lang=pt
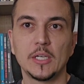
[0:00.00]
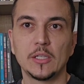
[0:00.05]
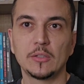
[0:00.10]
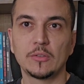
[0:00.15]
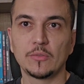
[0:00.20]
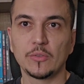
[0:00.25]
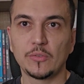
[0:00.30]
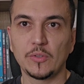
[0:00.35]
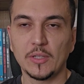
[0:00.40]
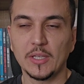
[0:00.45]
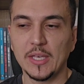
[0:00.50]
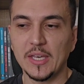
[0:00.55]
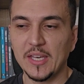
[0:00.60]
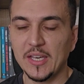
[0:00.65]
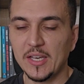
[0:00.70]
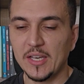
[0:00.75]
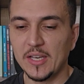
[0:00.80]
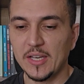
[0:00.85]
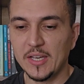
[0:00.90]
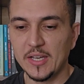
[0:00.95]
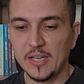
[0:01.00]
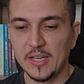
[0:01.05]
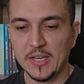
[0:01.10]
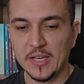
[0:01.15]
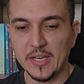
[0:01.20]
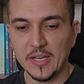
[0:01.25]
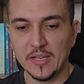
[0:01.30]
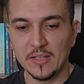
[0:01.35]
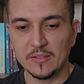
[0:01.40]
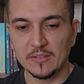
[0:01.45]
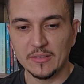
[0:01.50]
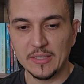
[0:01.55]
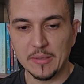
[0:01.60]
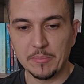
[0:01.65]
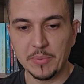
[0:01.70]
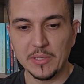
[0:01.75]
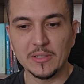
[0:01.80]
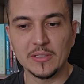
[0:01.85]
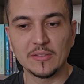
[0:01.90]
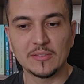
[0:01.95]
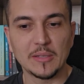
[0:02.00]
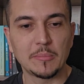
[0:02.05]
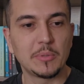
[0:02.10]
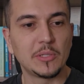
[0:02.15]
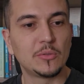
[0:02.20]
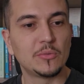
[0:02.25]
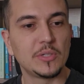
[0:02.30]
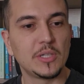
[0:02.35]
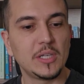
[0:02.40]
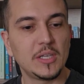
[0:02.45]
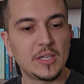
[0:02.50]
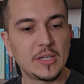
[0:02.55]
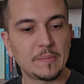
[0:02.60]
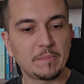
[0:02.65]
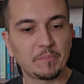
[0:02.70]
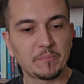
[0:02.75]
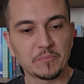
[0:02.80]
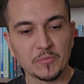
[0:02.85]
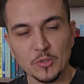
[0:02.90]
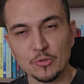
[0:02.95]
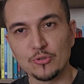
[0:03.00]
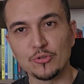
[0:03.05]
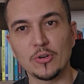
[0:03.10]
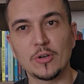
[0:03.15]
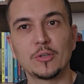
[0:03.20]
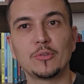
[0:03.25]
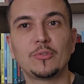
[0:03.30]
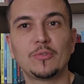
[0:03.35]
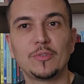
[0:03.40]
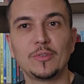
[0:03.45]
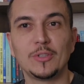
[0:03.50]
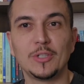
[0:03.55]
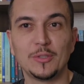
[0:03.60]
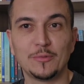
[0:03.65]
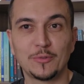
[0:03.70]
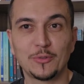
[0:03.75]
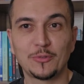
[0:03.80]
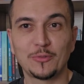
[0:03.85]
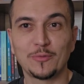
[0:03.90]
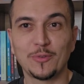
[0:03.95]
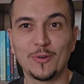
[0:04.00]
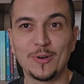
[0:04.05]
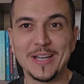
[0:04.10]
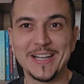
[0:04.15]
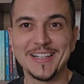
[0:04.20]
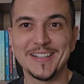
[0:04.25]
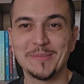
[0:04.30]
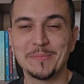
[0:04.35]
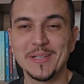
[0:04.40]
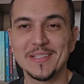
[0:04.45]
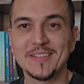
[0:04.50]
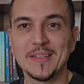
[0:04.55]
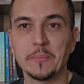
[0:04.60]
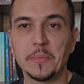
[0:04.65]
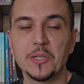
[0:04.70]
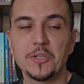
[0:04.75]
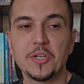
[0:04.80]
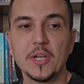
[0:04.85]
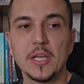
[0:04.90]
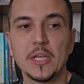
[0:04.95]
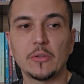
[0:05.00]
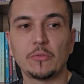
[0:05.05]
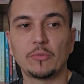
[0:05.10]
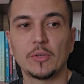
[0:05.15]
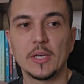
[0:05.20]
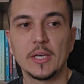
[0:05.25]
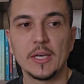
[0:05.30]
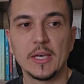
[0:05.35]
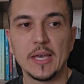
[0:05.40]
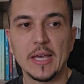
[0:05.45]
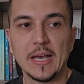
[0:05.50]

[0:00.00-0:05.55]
Se você quer é, aprender sabedoria, jogue os livros fora. Basicamente é isso.